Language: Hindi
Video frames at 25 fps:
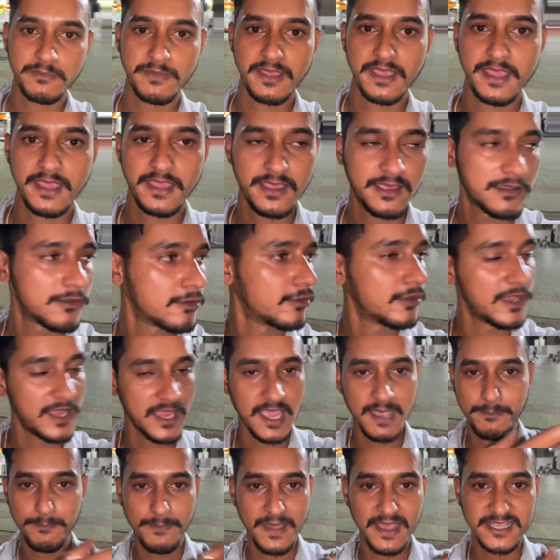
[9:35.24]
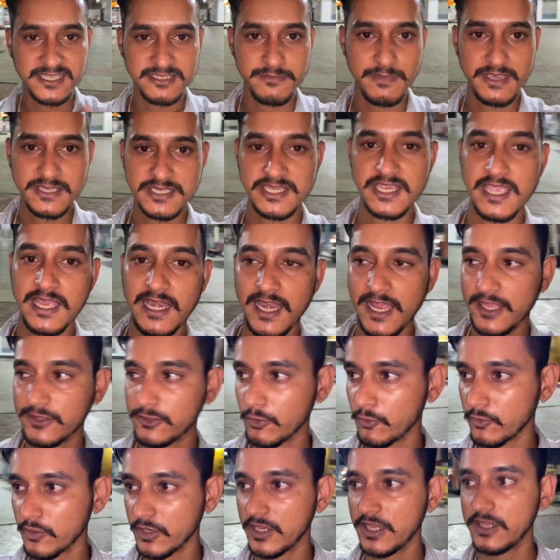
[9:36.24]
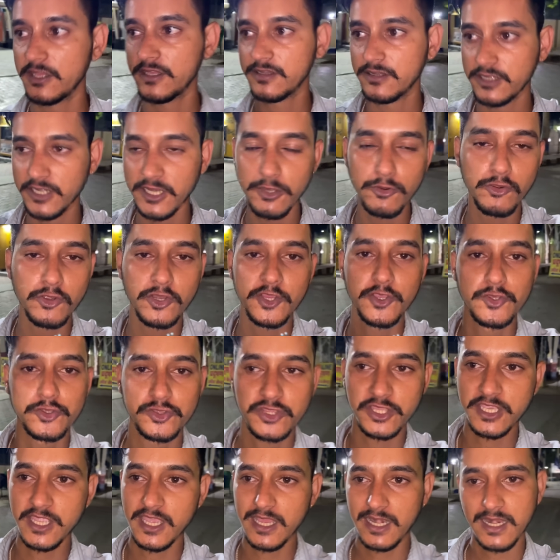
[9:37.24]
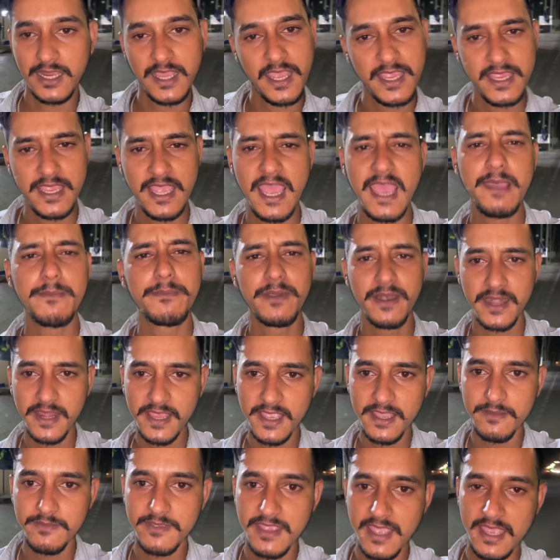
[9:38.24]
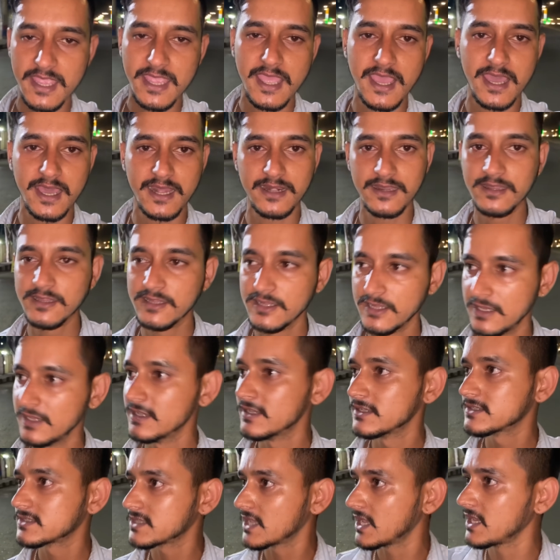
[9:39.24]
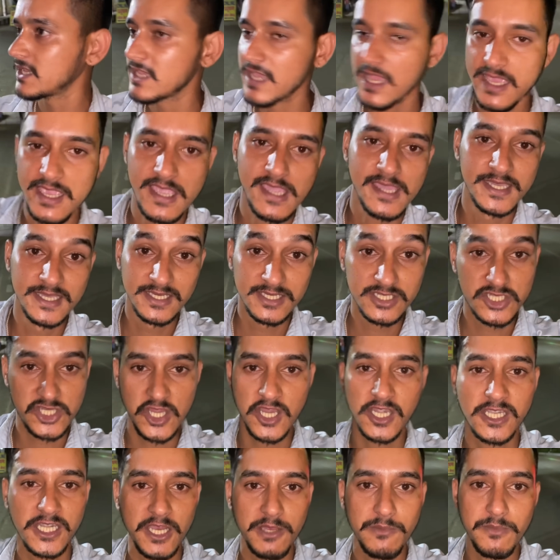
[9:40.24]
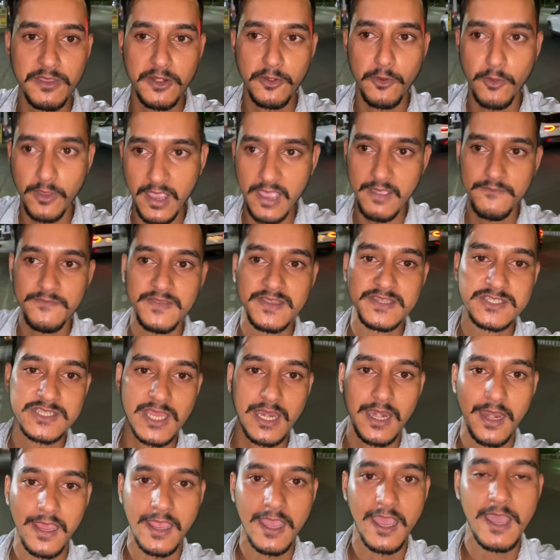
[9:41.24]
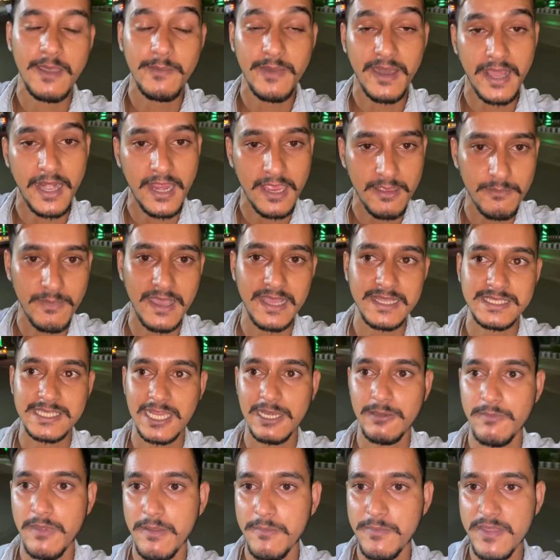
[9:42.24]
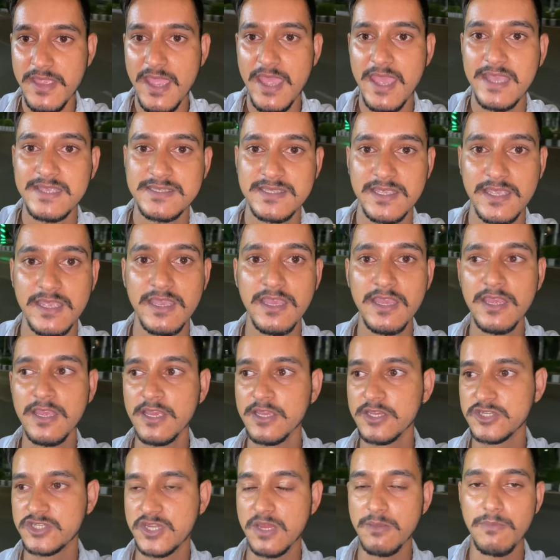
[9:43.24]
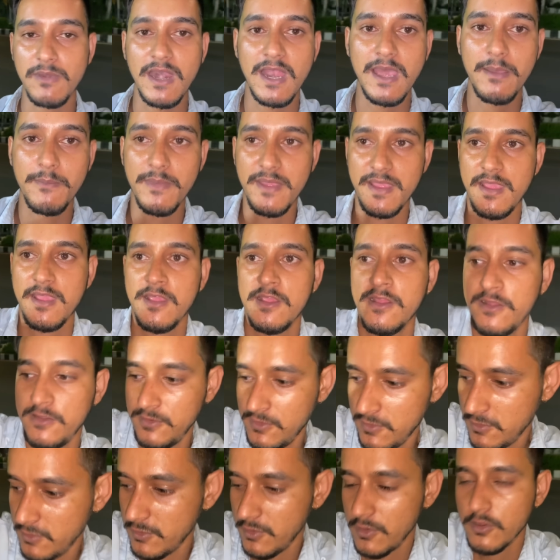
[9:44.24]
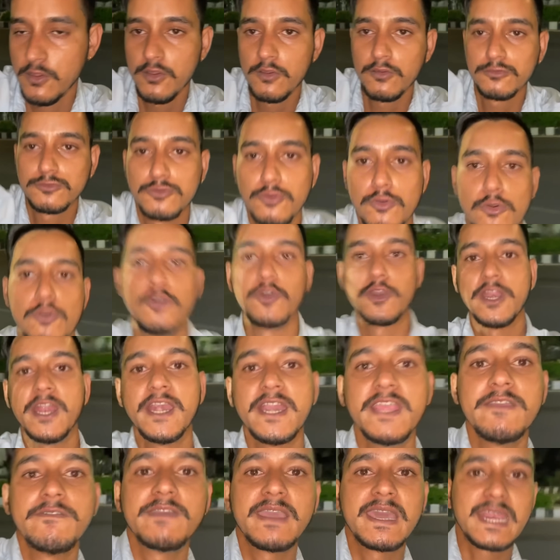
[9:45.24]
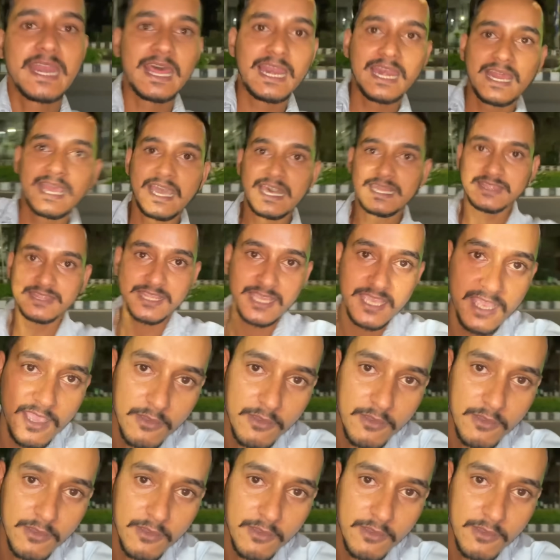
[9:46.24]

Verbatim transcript: में यहाँ पास में जेल है तो उनकी ड्यूटी होती है लगाई है बढ़िया भी है यार सही है ये इनिशिएटिव मेरे को काफ़ी अच्छा लगा हमारे हिमाचल में भी है ऐसे शिमला में तो रेडी वगैरह लगाते हैं